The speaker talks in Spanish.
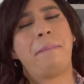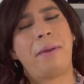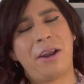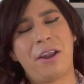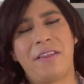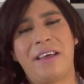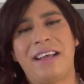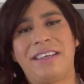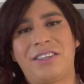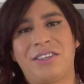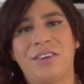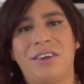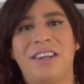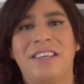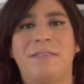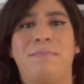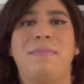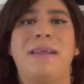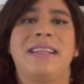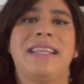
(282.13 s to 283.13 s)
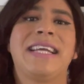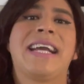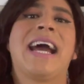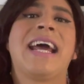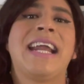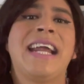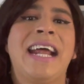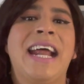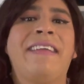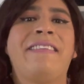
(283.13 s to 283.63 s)
Pero de esto les
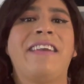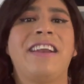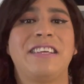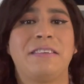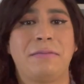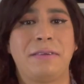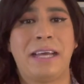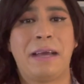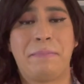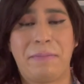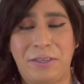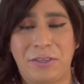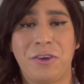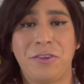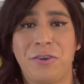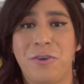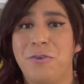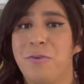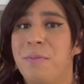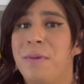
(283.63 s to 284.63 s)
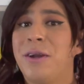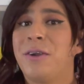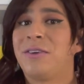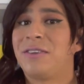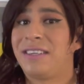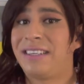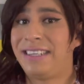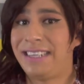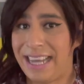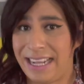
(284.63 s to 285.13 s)
platicaré en el episodio
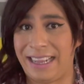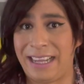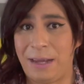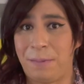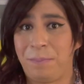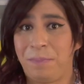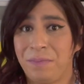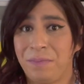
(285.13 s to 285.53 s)
número 7.